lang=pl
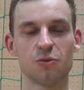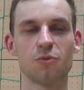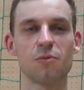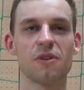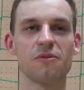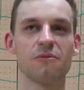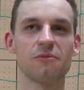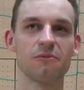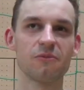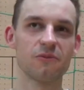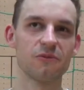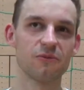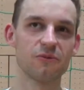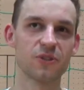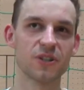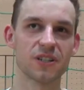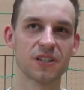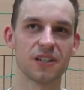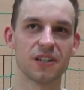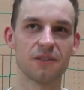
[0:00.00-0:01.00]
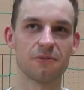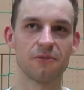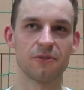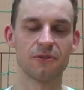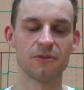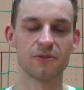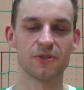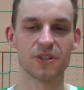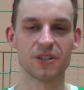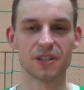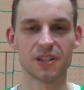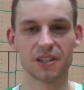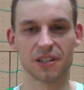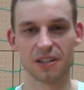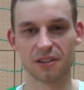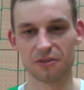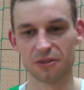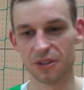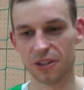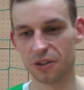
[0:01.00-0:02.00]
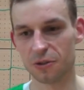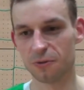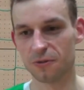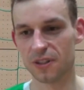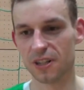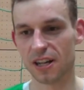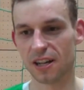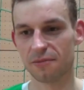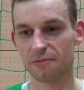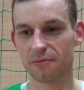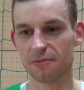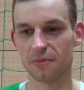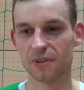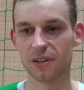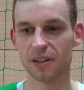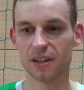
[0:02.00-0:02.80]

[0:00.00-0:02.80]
tu mam wszystkich, wszystkich zawodników znam.